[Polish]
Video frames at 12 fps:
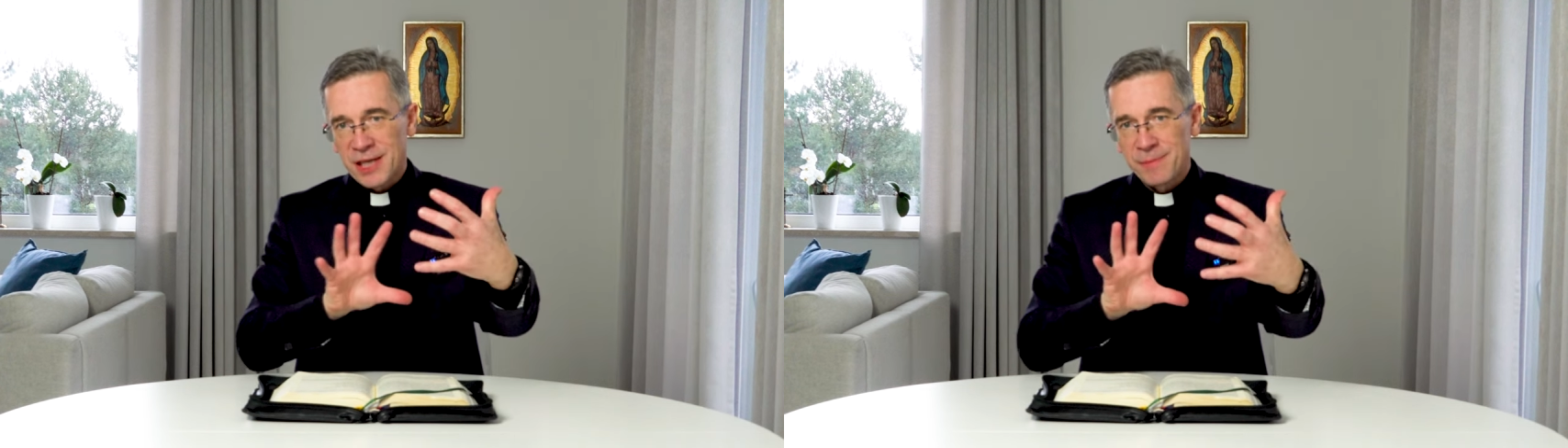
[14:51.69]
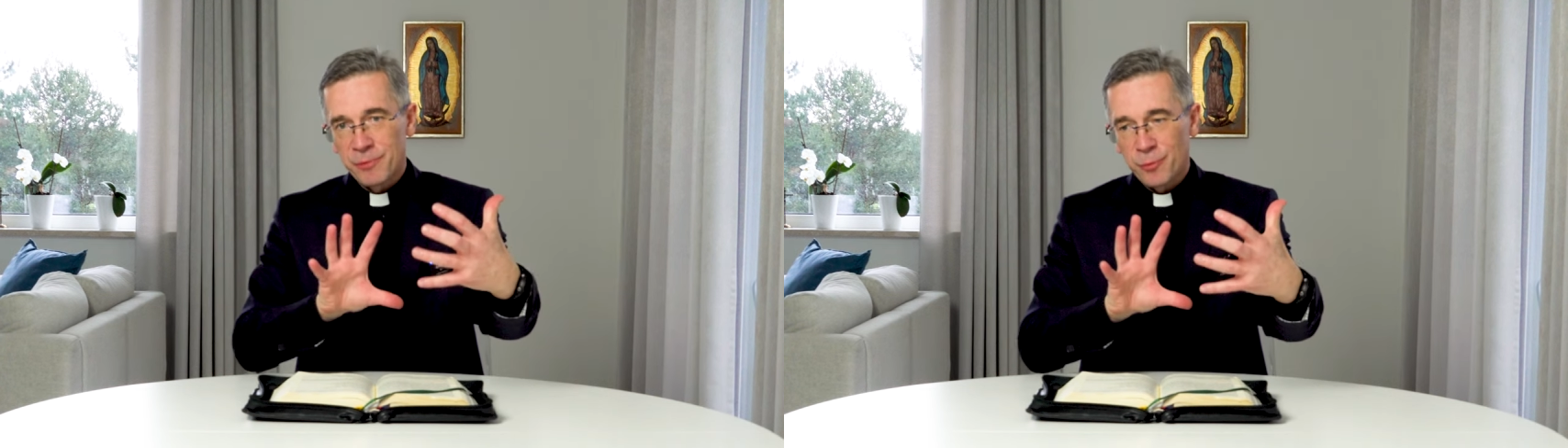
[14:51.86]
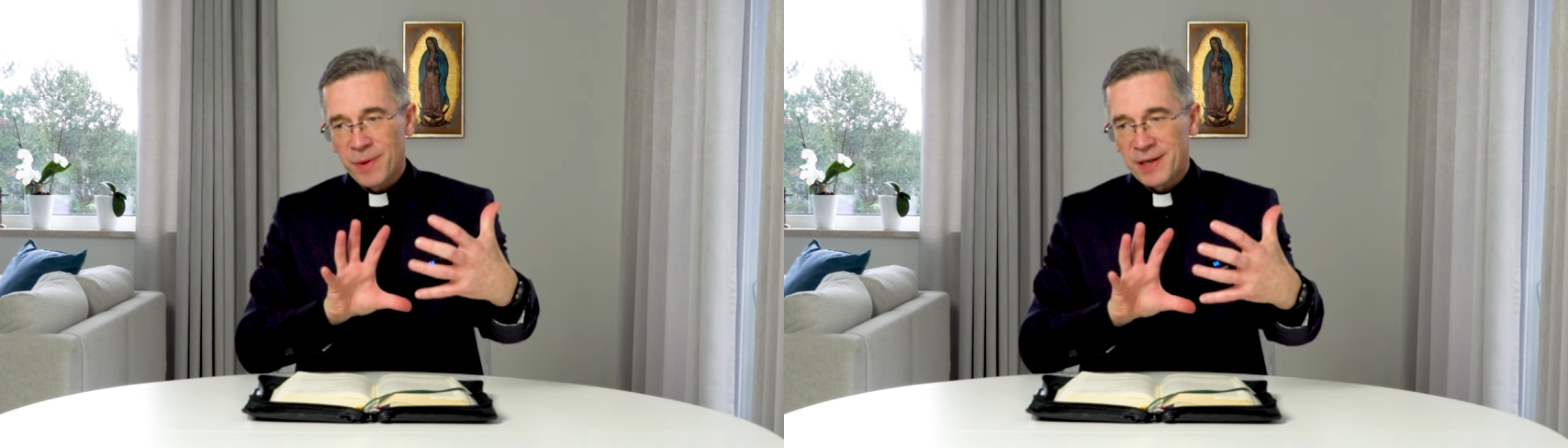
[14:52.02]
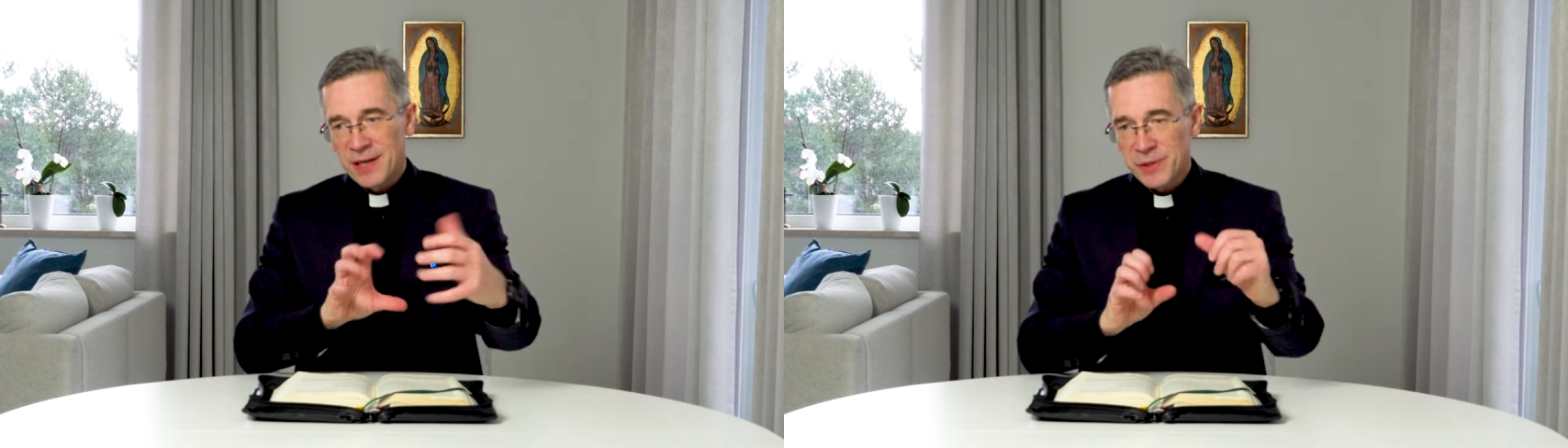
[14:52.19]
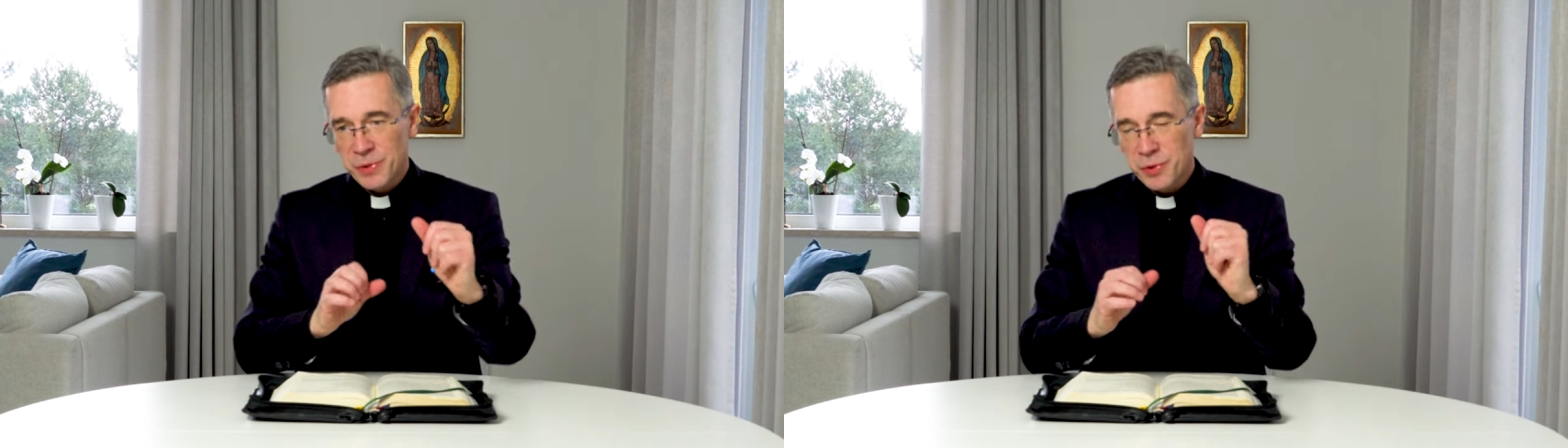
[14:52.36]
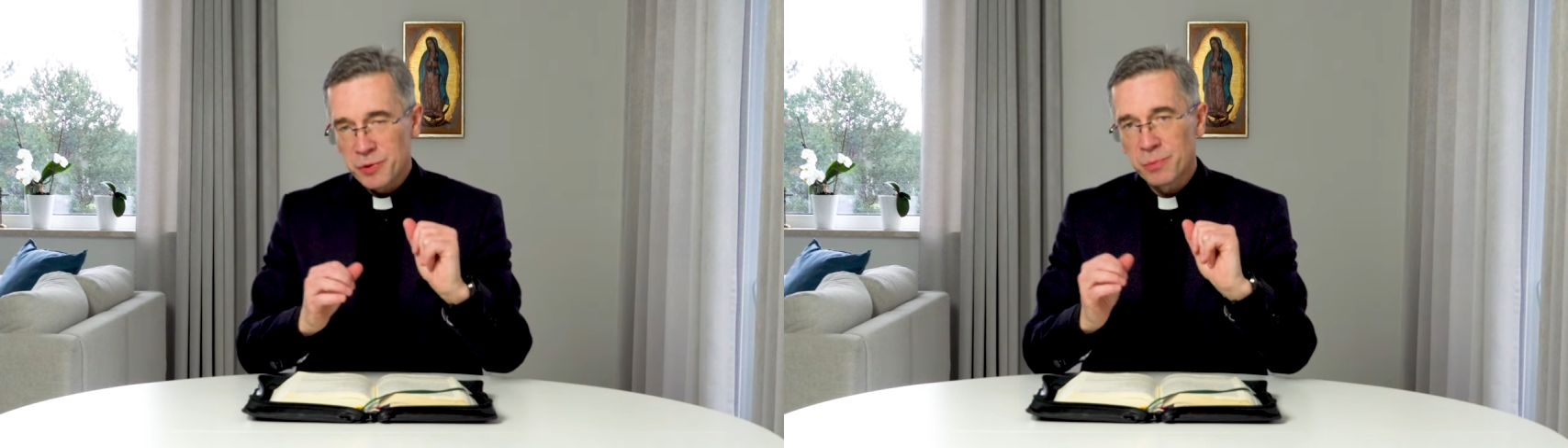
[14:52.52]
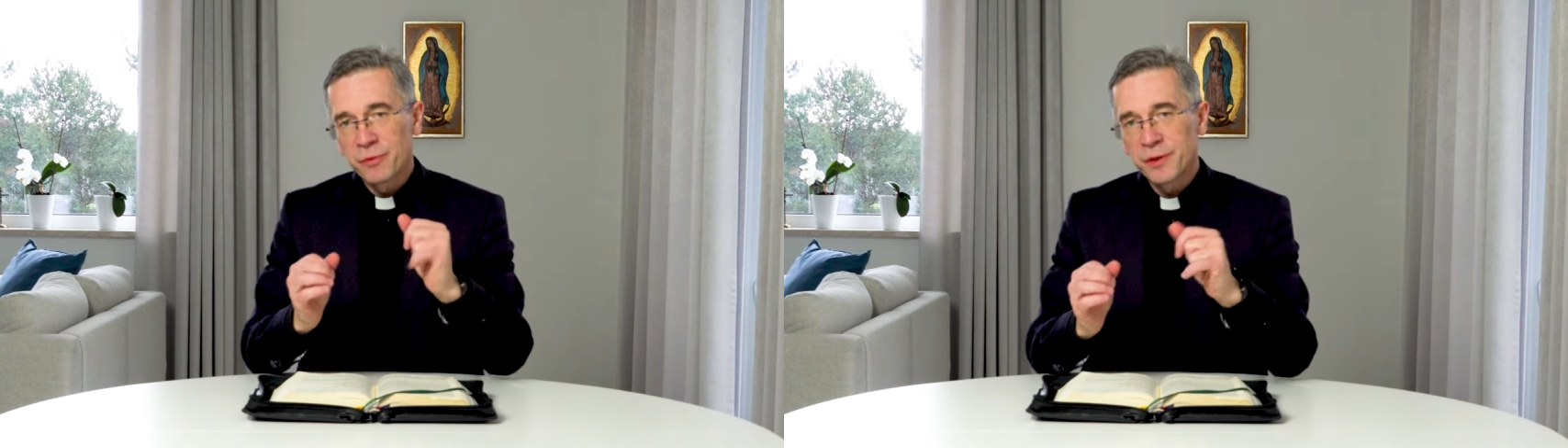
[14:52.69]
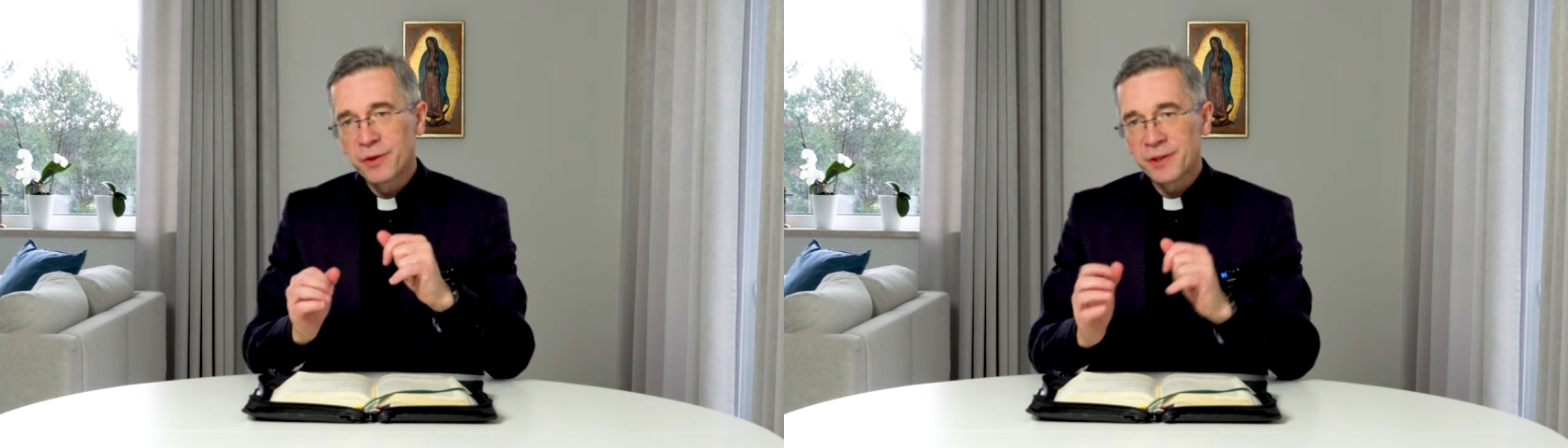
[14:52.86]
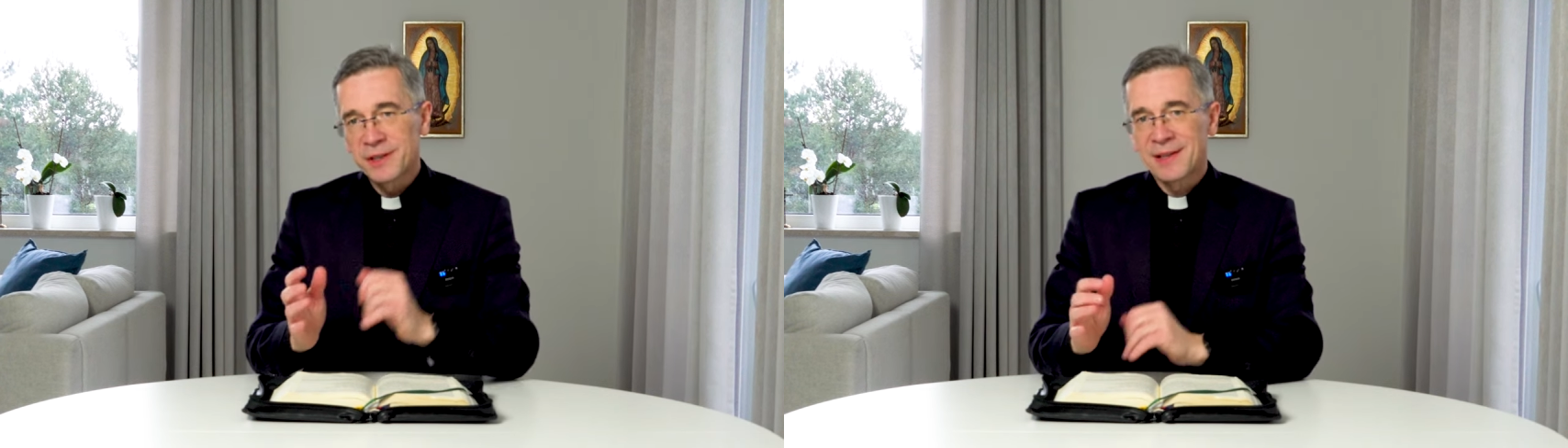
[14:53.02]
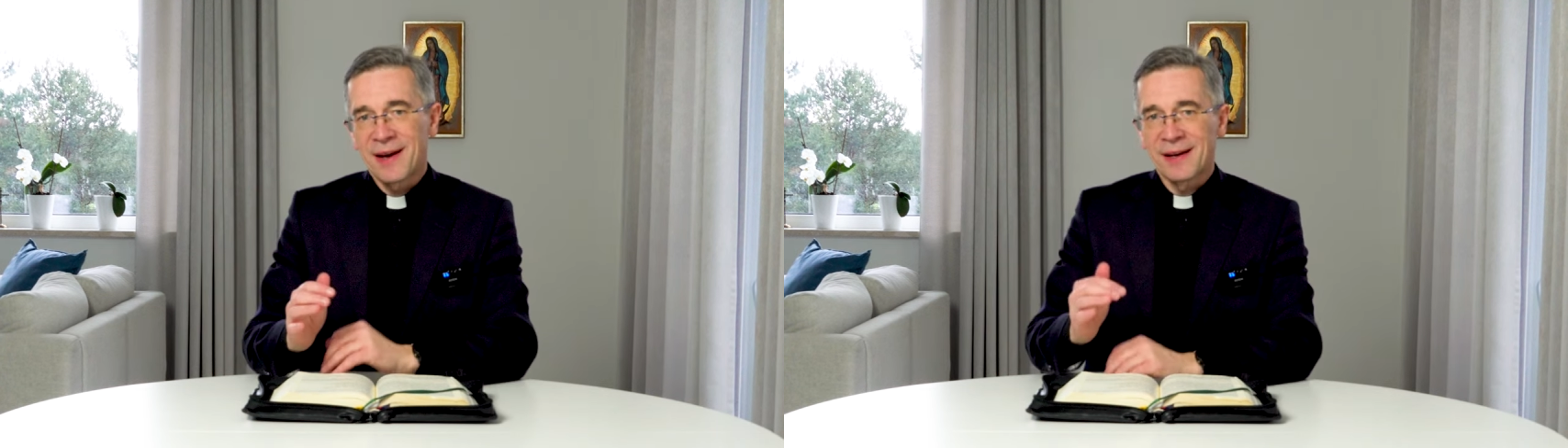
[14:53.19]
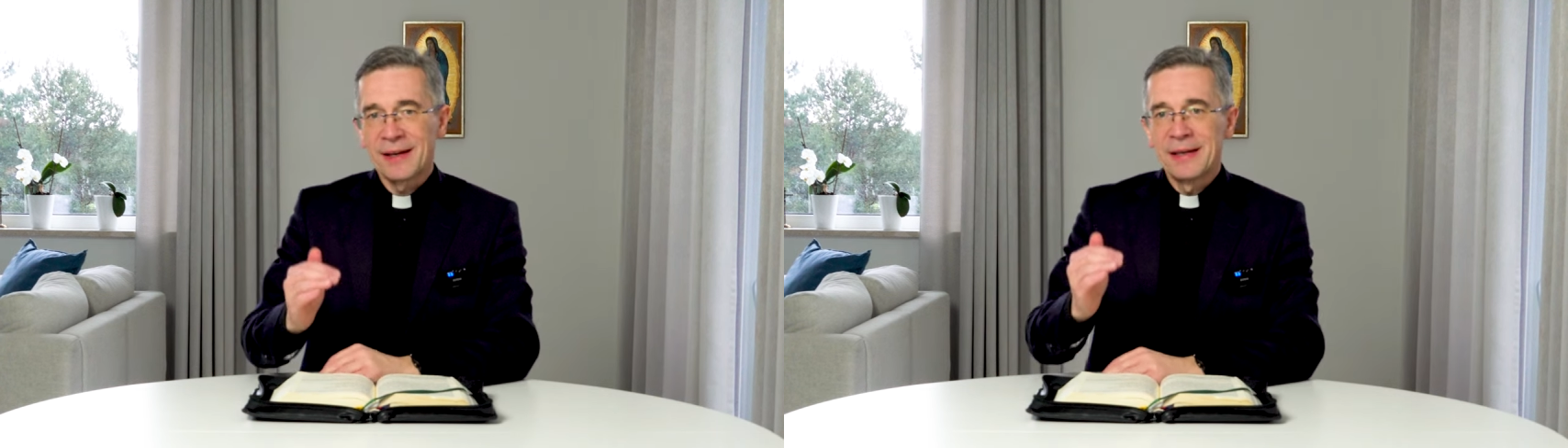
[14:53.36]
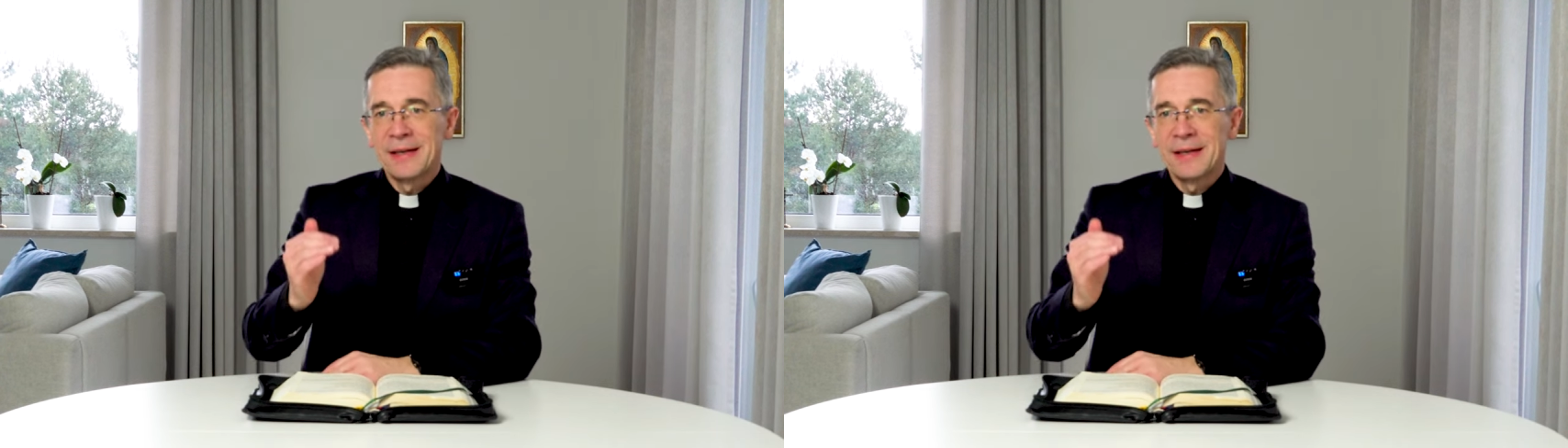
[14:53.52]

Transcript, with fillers: kim był Pan Jezus, mówi do nich tak.